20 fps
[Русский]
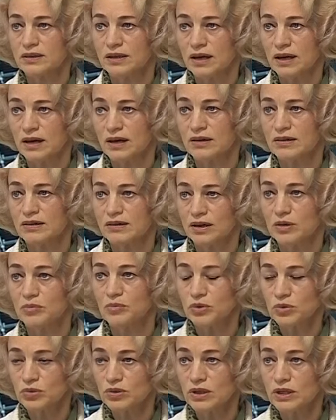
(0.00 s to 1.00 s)
на
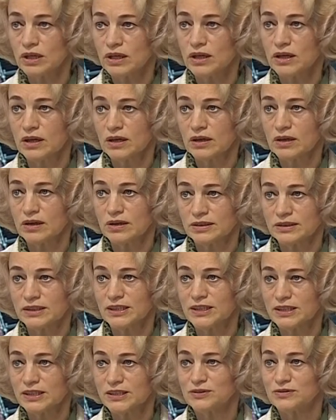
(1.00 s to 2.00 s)
компьютере, э,
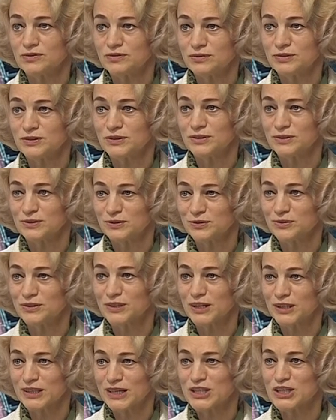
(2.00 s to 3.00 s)
так и э,
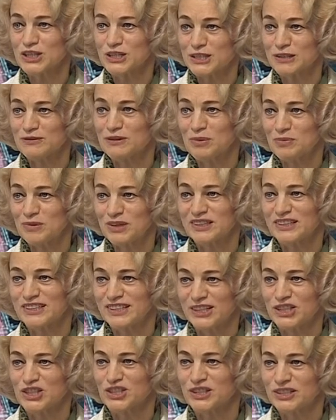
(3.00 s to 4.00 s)
на наших современных
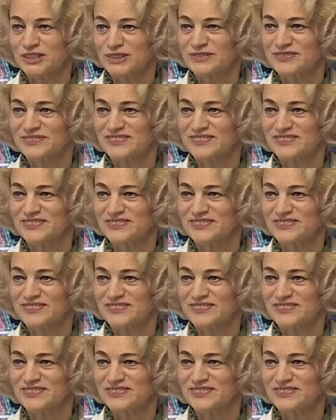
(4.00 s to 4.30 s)
гаджетах.